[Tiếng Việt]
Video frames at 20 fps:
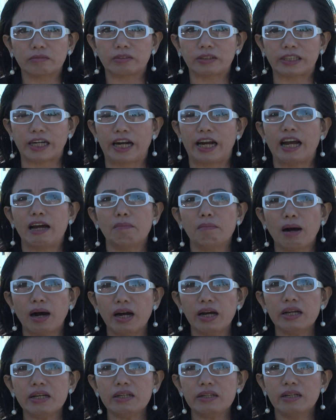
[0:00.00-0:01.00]
trẻ
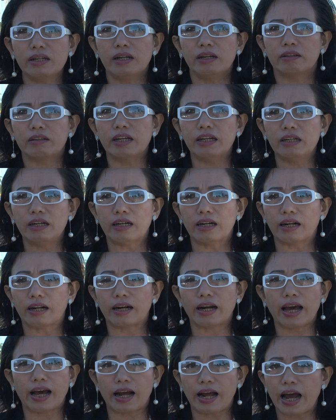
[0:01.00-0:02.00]
mới như
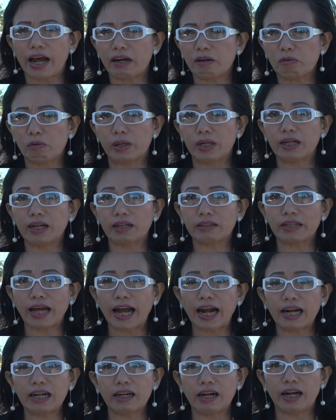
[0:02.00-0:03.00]
là anh Nguyễn Lân
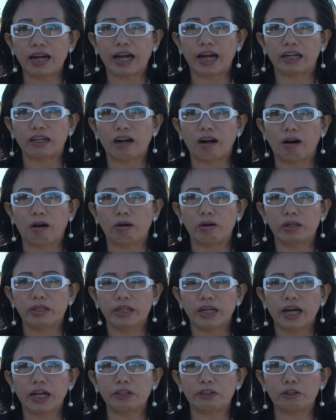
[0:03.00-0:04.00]
Thắng ở Hà Nội,
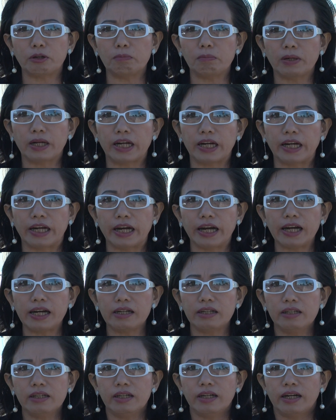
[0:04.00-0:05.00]
anh Trung Nghĩa
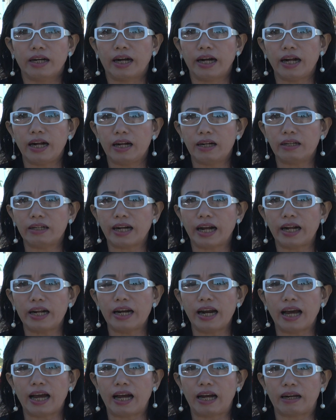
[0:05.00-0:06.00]

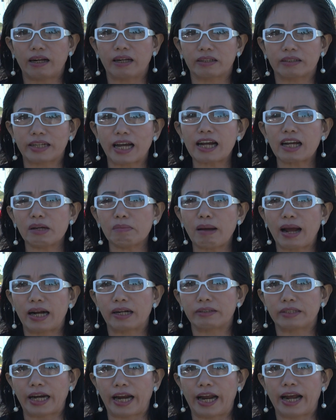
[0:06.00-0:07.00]
hay là các cái
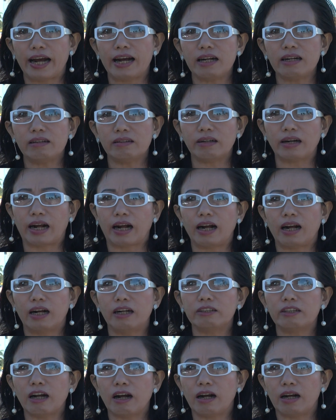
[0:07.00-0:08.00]
bạn trẻ
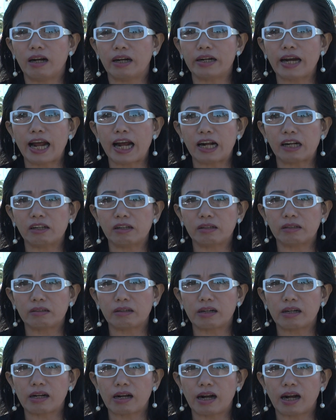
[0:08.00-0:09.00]
đã đang
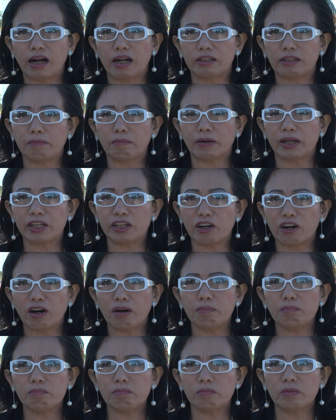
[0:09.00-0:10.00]
à, trong cái
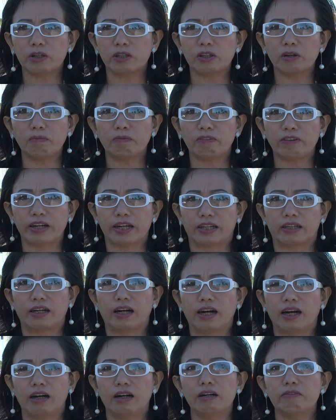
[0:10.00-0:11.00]
nhóm giúp việc
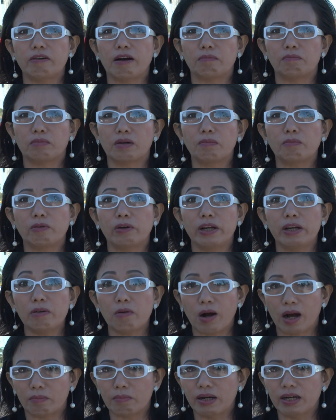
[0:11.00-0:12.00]
ở phòng công lý
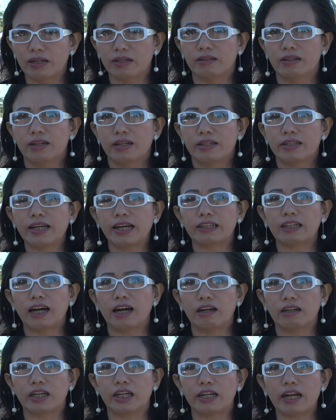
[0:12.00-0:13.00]
hòa bình nhà
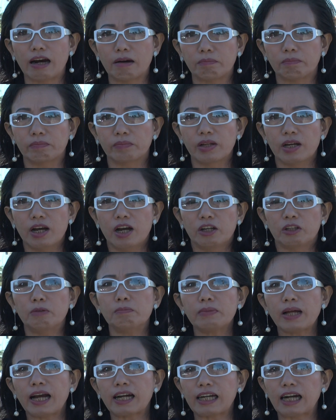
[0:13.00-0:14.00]
thờ Kỳ Đồng.
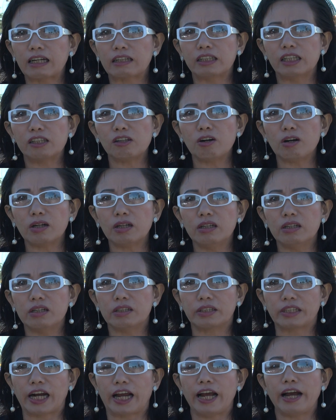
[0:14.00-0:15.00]
Chúng ta cần những con
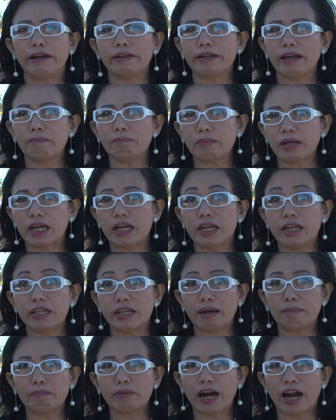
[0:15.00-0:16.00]
người trẻ dám nghĩ,
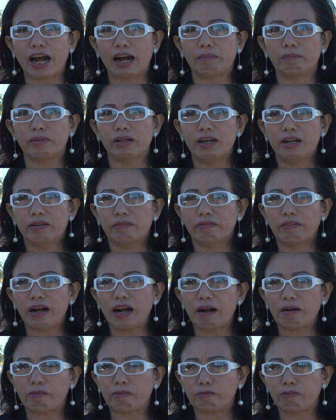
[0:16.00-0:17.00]
dám làm
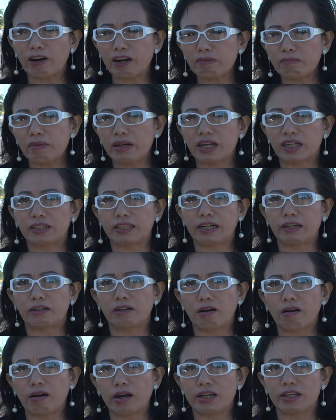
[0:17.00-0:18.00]
và phân biệt rạch
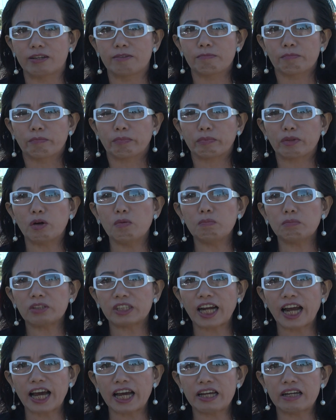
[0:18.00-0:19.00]
ròi đúng
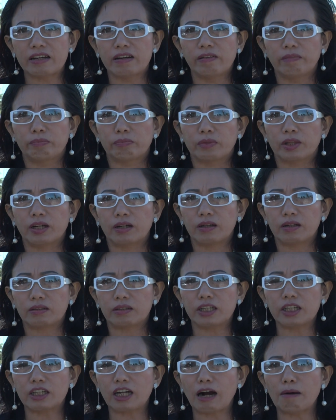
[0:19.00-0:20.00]
sai ờ,
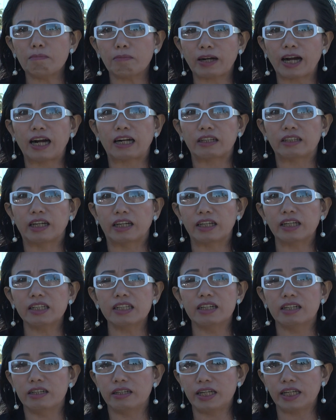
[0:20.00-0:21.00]
chứ không cần những cái
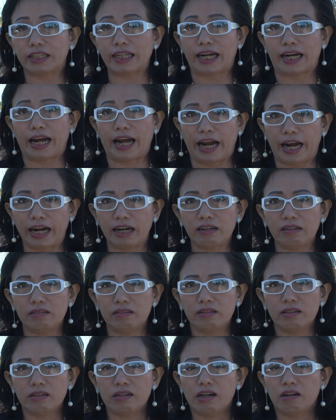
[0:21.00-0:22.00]
người đi chẳng hãng
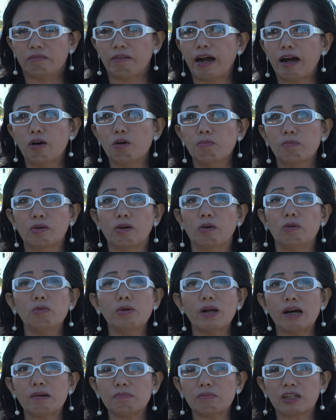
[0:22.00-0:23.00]
và Hùng Cửu
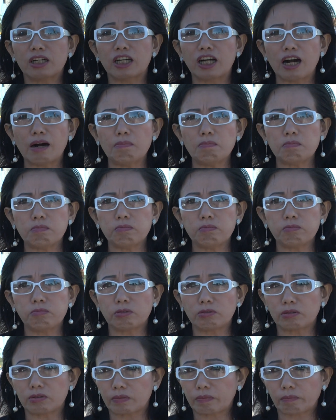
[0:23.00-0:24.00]
Long không
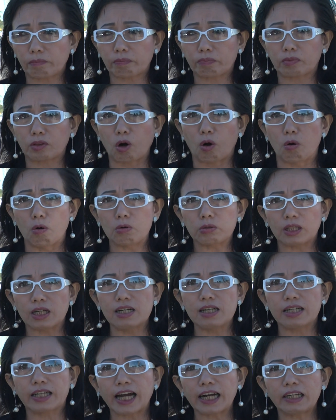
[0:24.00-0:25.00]
đủ
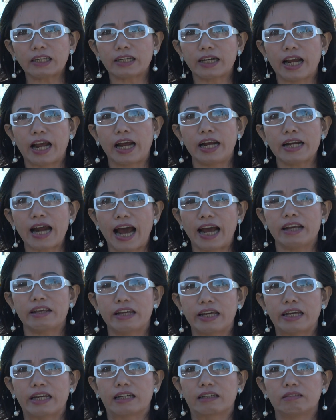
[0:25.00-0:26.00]
tư cách để đại
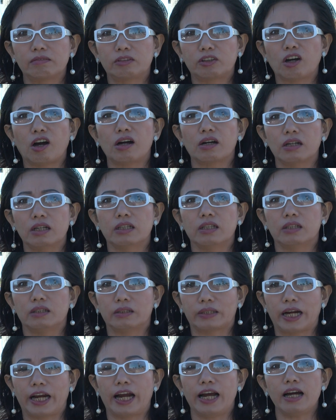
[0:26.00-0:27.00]
diện cho
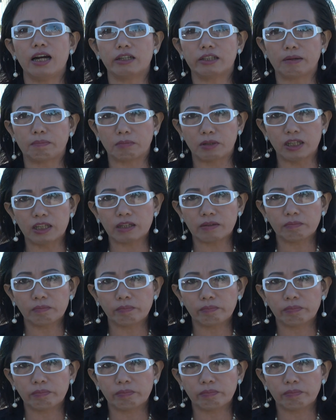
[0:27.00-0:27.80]
người trẻ ở trong nước